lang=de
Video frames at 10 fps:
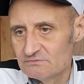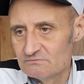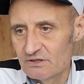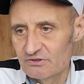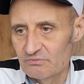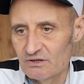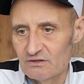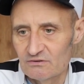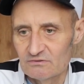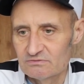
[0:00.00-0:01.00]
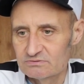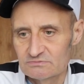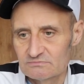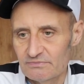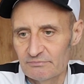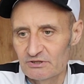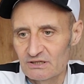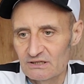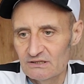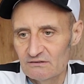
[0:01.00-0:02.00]
manchmal beim
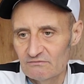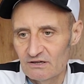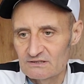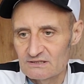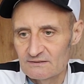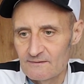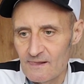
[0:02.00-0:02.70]
Griechen was.